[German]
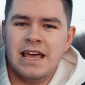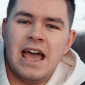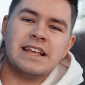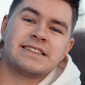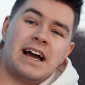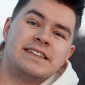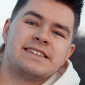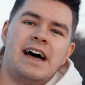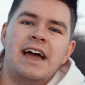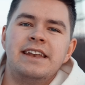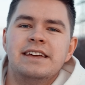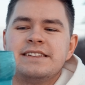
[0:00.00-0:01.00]
Es kann
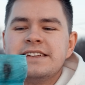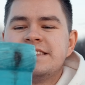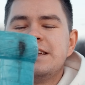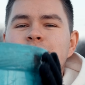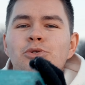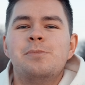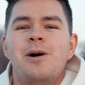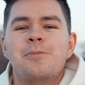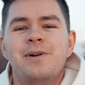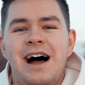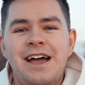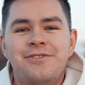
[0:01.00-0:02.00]
sein, dass die
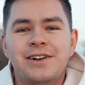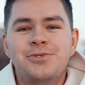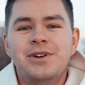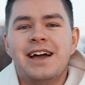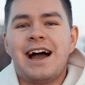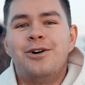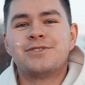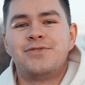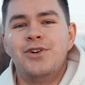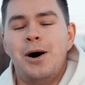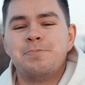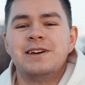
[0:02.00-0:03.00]
Kugelbombe einfach nur hier
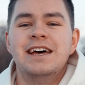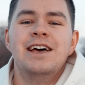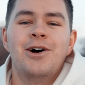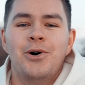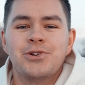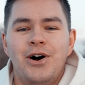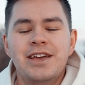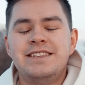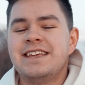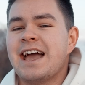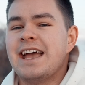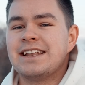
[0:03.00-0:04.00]
rausfloppt und euch
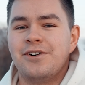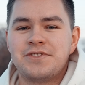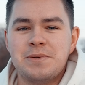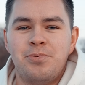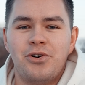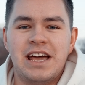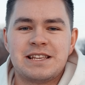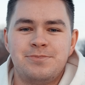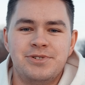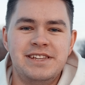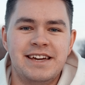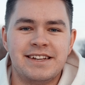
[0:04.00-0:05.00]
direkt auf dem Boden
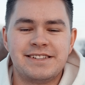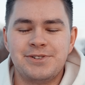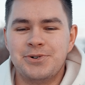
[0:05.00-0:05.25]
explodiert.